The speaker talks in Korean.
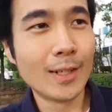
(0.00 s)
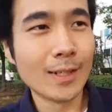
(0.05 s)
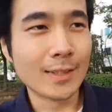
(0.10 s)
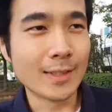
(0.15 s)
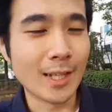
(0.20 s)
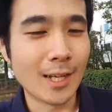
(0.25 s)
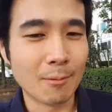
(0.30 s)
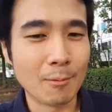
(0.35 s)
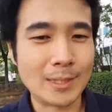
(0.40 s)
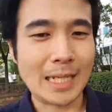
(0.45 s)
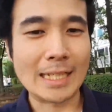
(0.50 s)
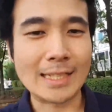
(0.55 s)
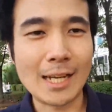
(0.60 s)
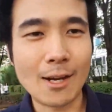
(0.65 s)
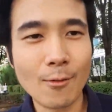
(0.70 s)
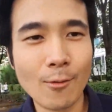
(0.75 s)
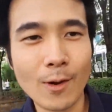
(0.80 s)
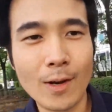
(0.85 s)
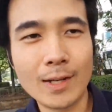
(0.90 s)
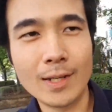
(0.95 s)
그 다음에 뭐
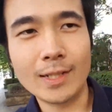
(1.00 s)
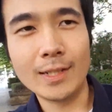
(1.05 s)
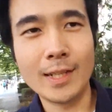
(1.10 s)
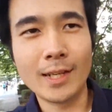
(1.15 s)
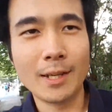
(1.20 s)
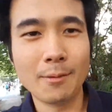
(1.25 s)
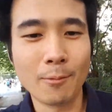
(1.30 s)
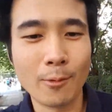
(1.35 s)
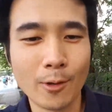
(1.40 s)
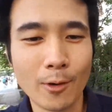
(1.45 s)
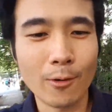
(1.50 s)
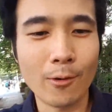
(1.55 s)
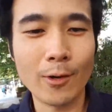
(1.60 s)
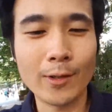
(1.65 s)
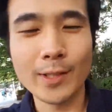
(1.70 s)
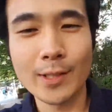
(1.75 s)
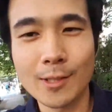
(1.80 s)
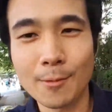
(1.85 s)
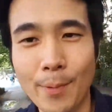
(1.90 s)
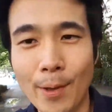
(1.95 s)
자산관리에 뭐 그런 거에 대해서